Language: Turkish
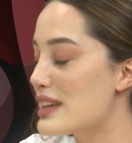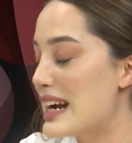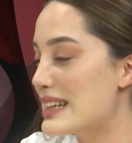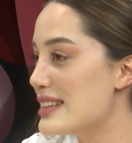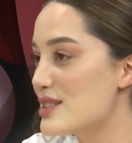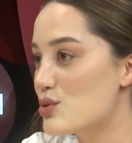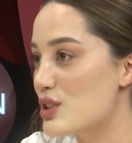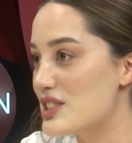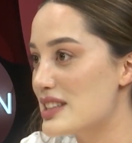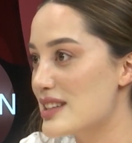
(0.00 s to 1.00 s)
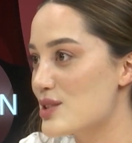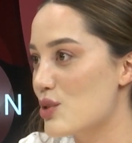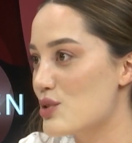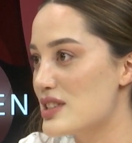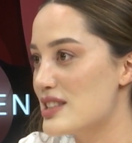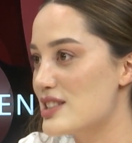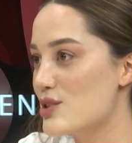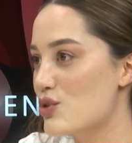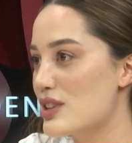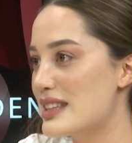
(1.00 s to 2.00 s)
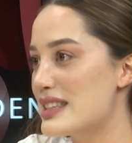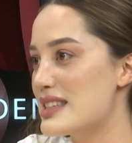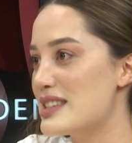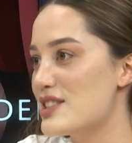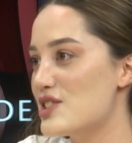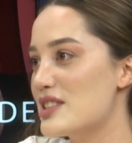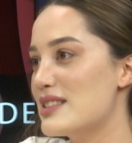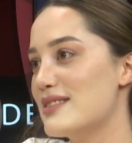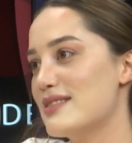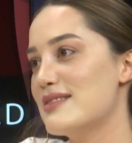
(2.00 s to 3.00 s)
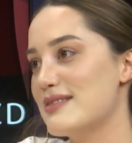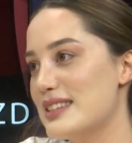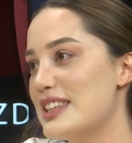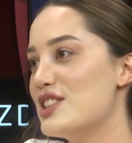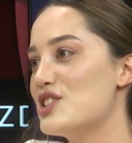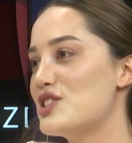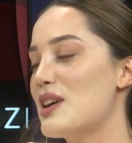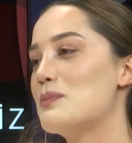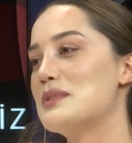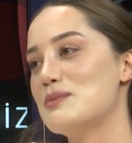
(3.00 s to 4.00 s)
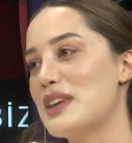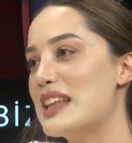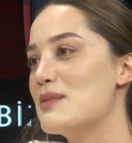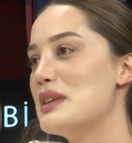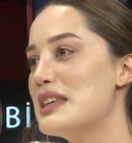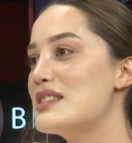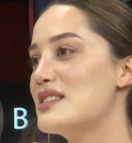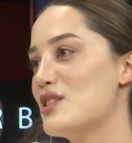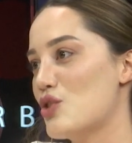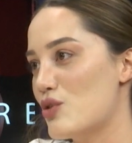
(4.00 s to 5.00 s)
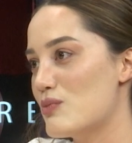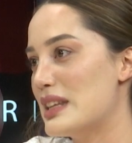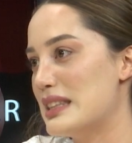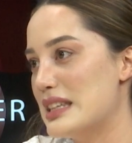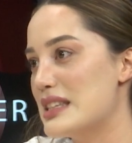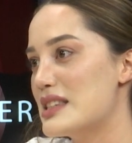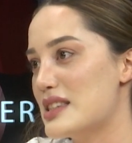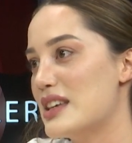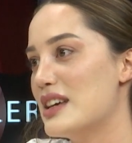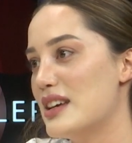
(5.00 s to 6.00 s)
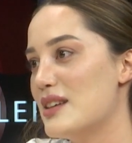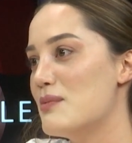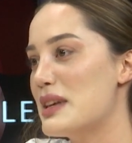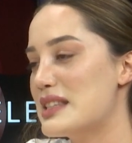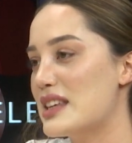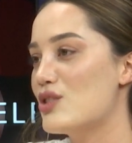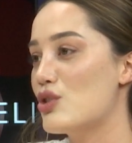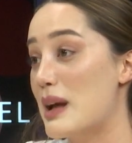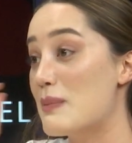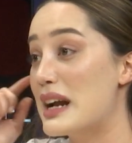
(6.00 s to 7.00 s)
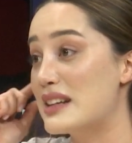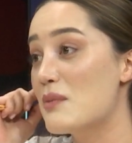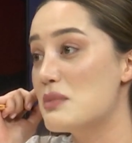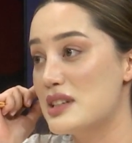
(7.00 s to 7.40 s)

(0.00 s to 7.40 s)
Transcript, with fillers: dergi süreci nasıl oldu sizin için? O da hani sizin için iyi iş yaptım, kendimi iyi hissediyorum dediğiniz e, mesleki en, dönemlerden